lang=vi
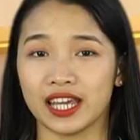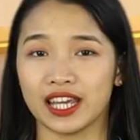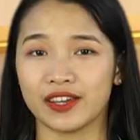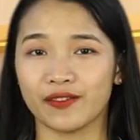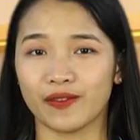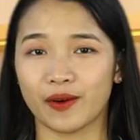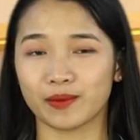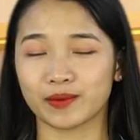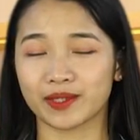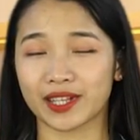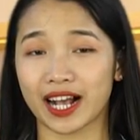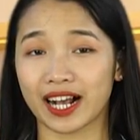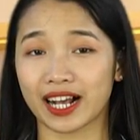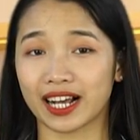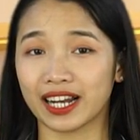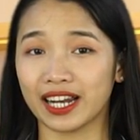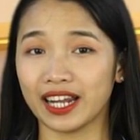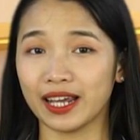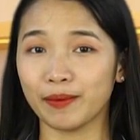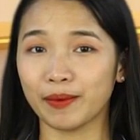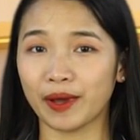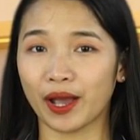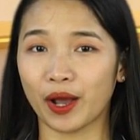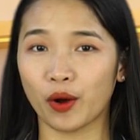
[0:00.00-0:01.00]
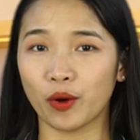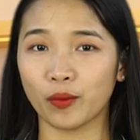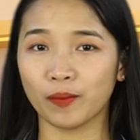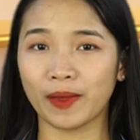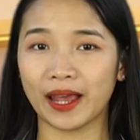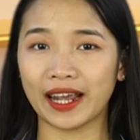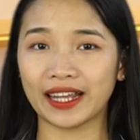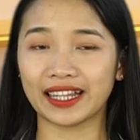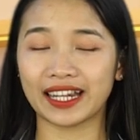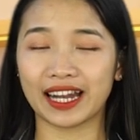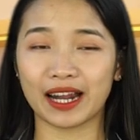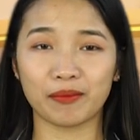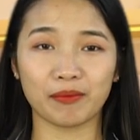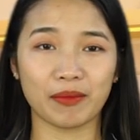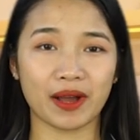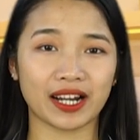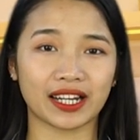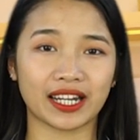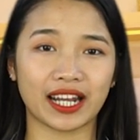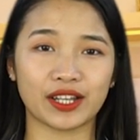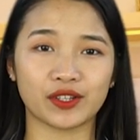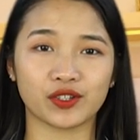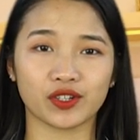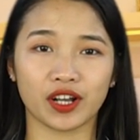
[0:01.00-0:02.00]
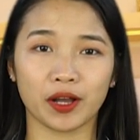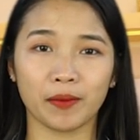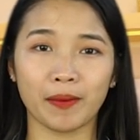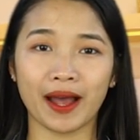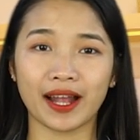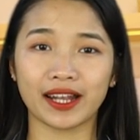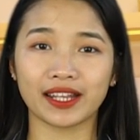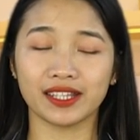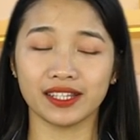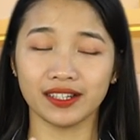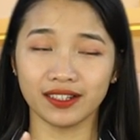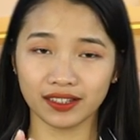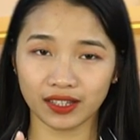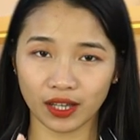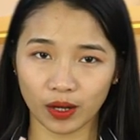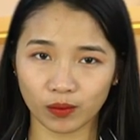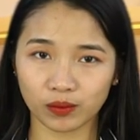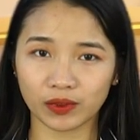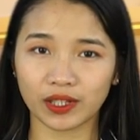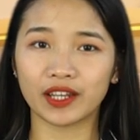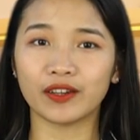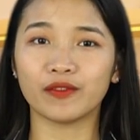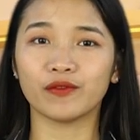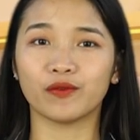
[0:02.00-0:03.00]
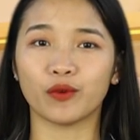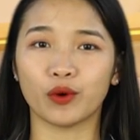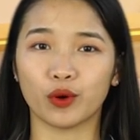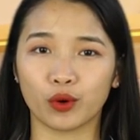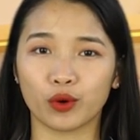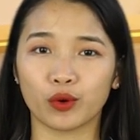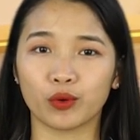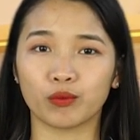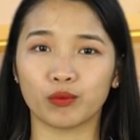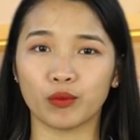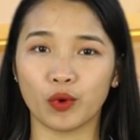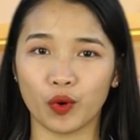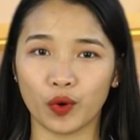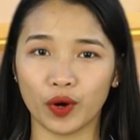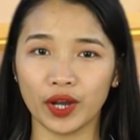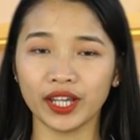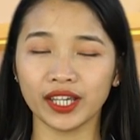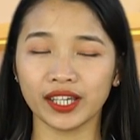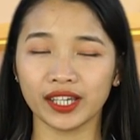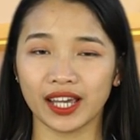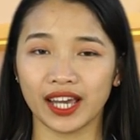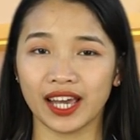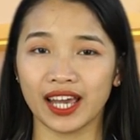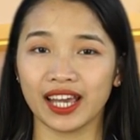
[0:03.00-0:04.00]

Hy vọng rằng clip ngày hôm nay thì đã mang đến cho các bạn những thông tin vô cùng bổ ích.